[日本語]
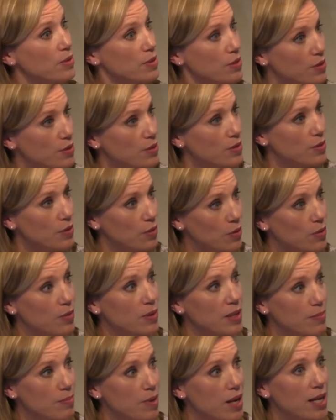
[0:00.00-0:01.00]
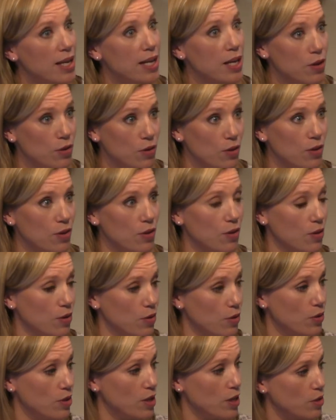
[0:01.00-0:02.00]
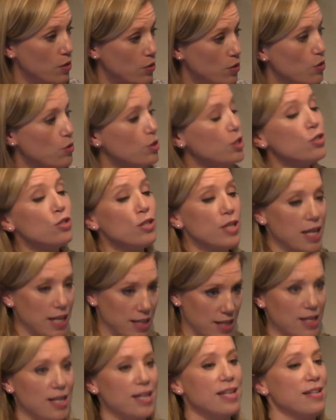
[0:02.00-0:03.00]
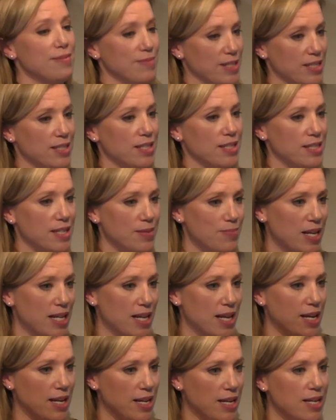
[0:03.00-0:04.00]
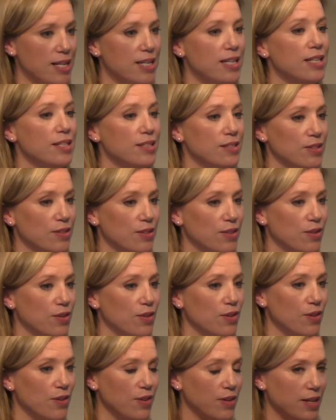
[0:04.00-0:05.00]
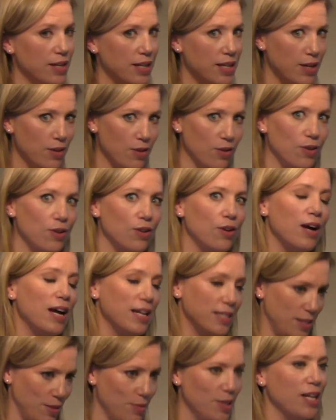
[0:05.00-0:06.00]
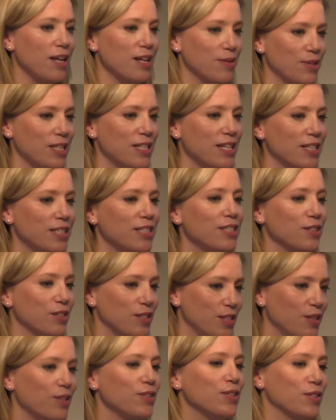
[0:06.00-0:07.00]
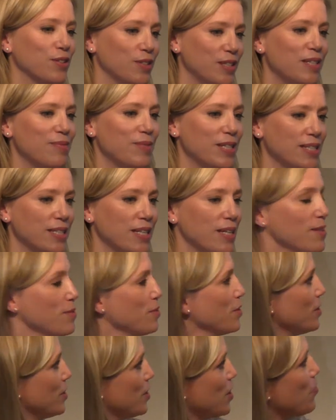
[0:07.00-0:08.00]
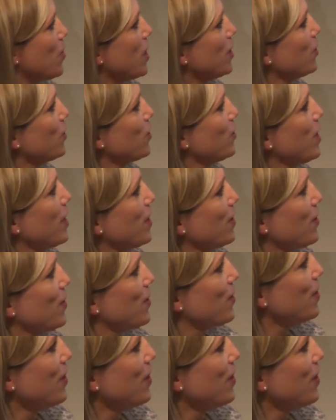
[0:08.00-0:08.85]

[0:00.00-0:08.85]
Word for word: そう今日本の企業と一緒に働きますですねまだイギリスと日本のり私の仕事をしますけれどもジャパンコネク